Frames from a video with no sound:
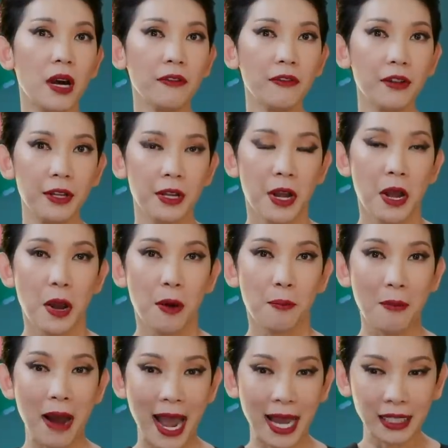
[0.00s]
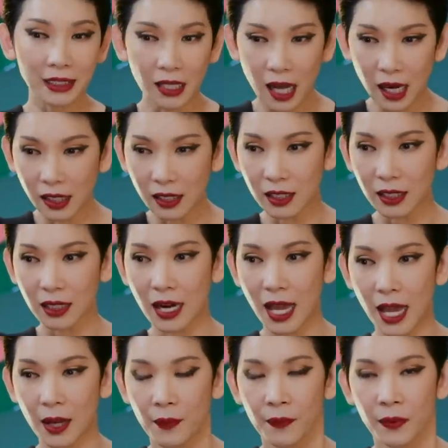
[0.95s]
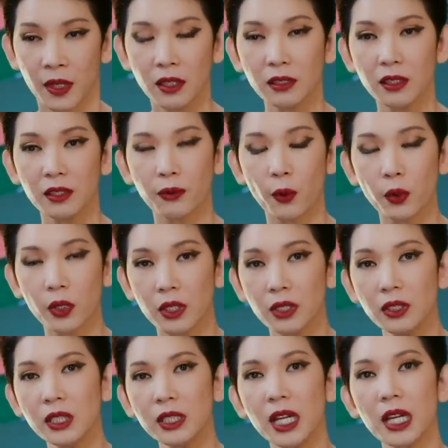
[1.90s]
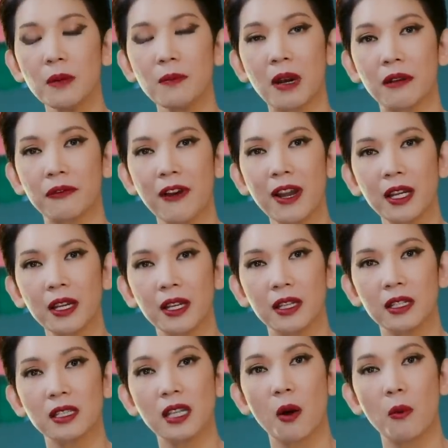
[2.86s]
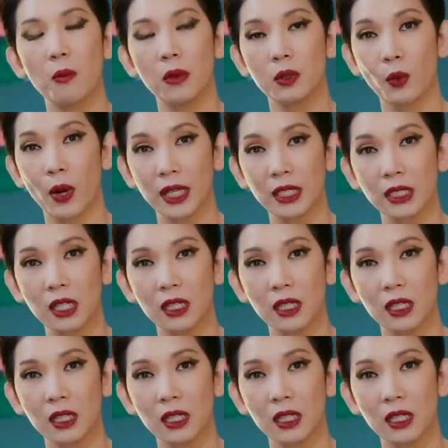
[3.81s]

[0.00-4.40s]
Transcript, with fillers: Bởi vì bản thân là những người phụ nữ khi mà phát hiện chồng mình ngoại